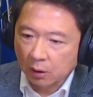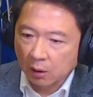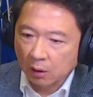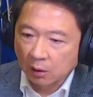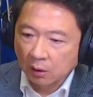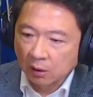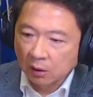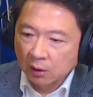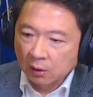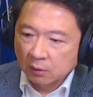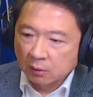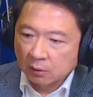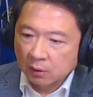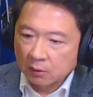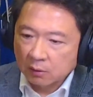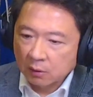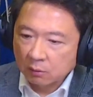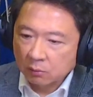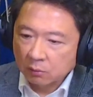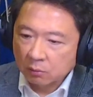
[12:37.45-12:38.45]
哦、
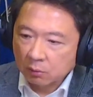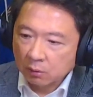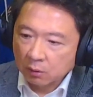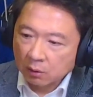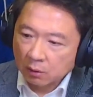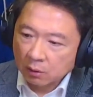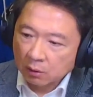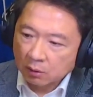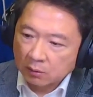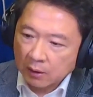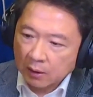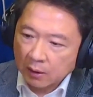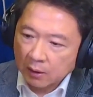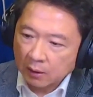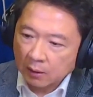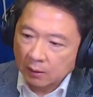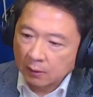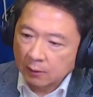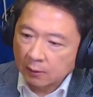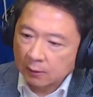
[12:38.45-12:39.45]
那至于说
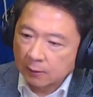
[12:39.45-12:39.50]
在